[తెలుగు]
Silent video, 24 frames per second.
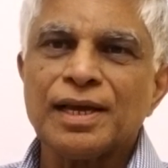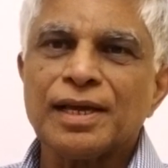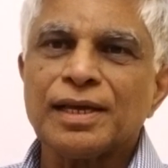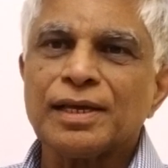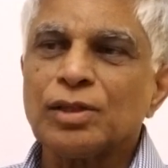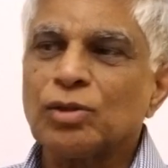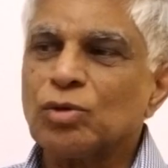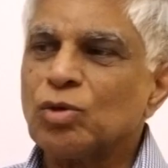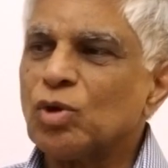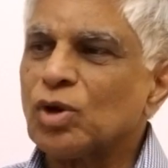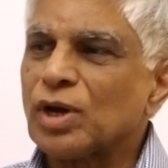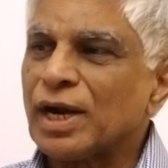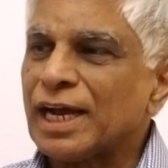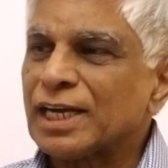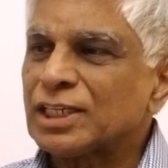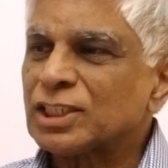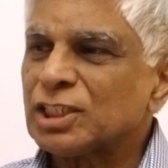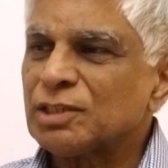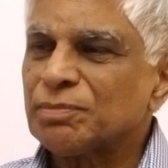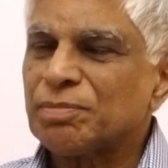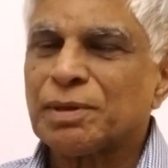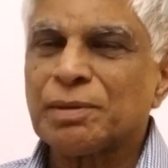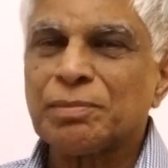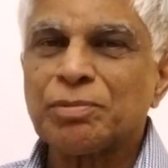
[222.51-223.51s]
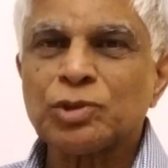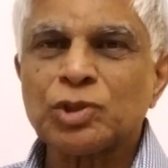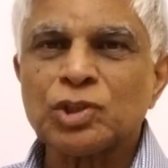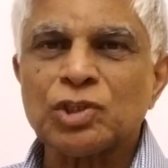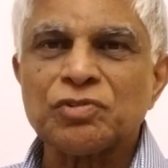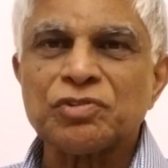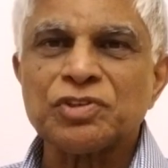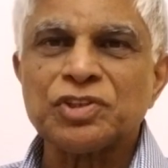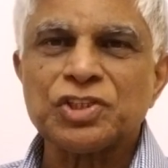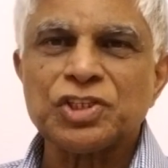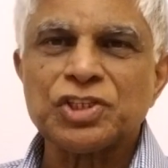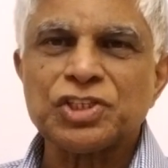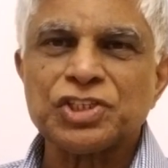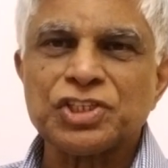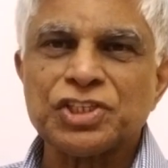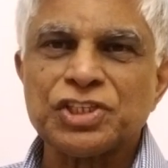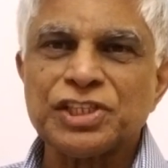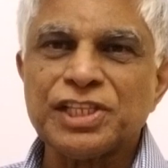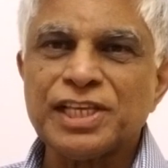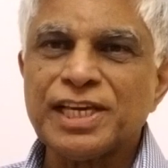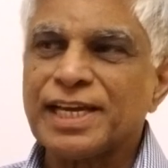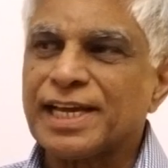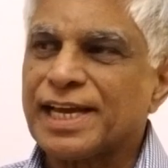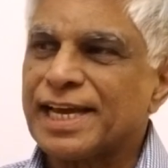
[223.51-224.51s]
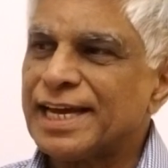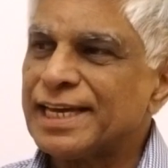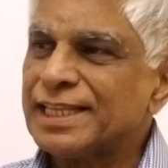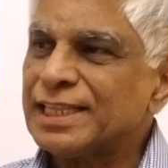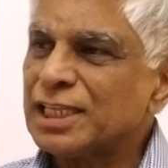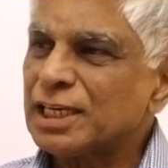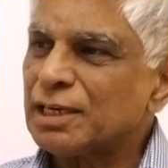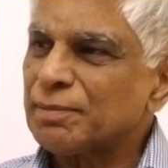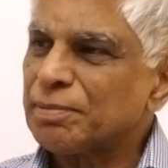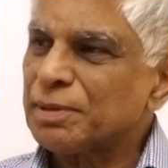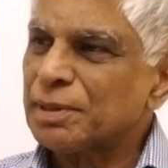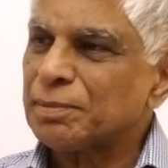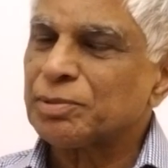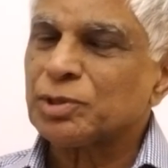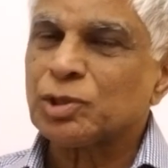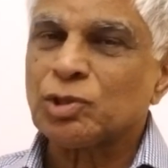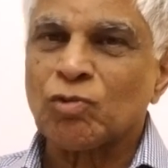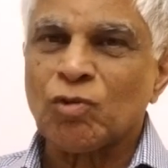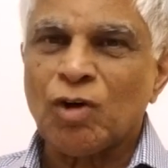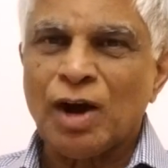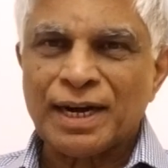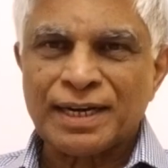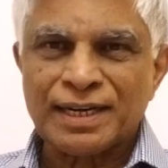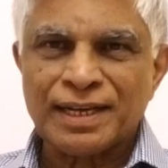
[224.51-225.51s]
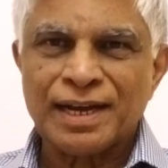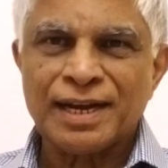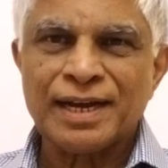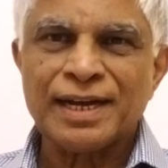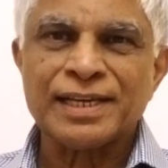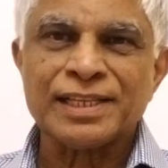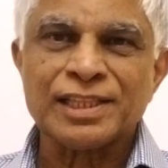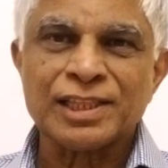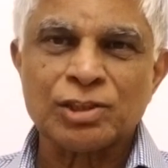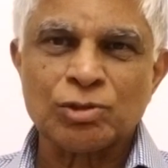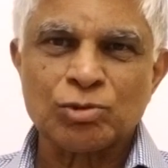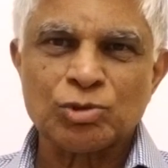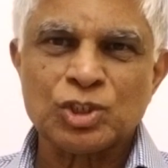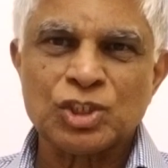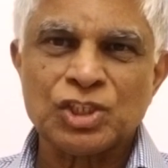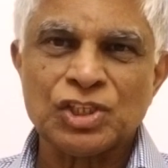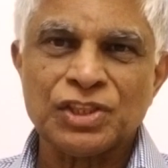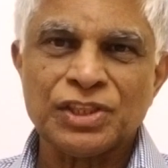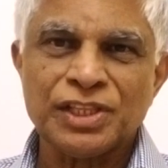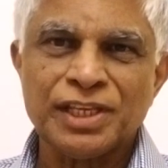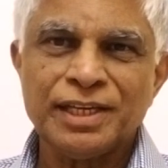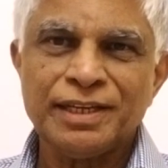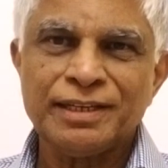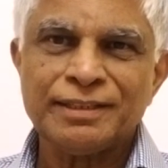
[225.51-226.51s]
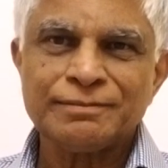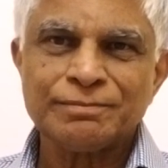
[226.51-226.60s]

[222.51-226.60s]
ఇదిగో రాష్ట్ర ప్రభుత్వం ఎంత ఇచ్చింది కేంద్ర ప్రభుత్వ వాటాగా ఎంత వచ్చింది